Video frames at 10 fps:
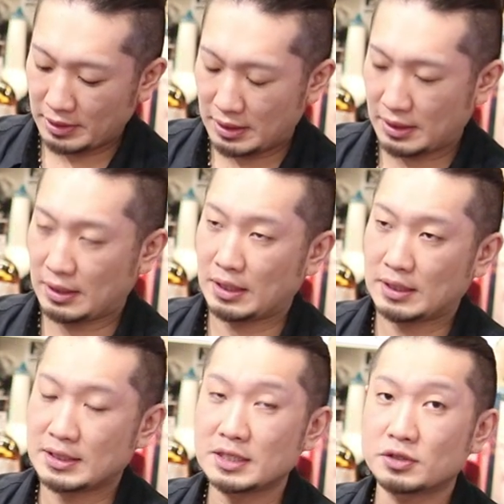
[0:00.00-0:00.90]

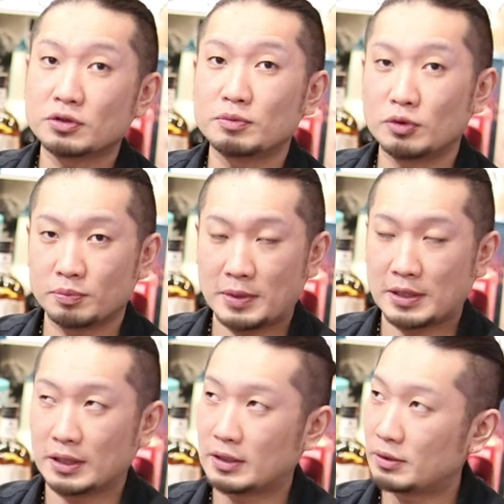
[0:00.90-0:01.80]
えー、さんしょく
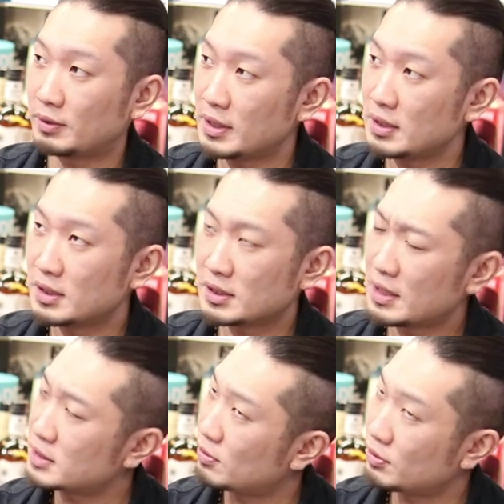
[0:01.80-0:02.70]
ボールペンだったりとかね、
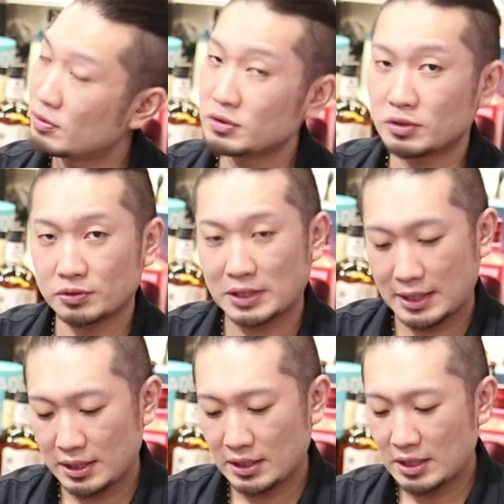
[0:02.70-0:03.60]
さんしょくよんしょくか
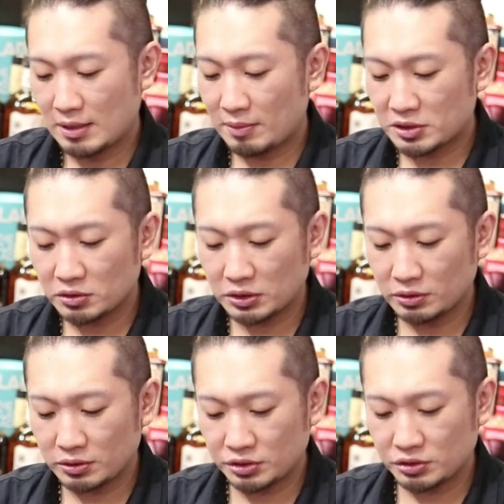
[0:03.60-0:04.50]
な、まあ、ちょっとい
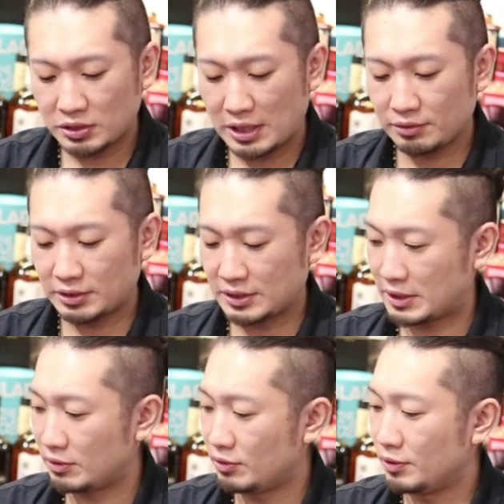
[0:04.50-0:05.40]
ろいろ種類あるんです
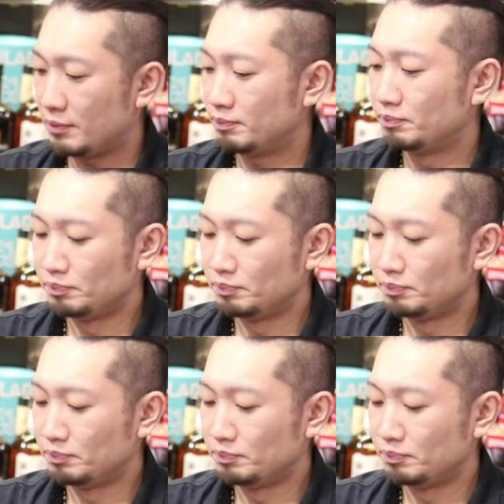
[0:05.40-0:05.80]
けど、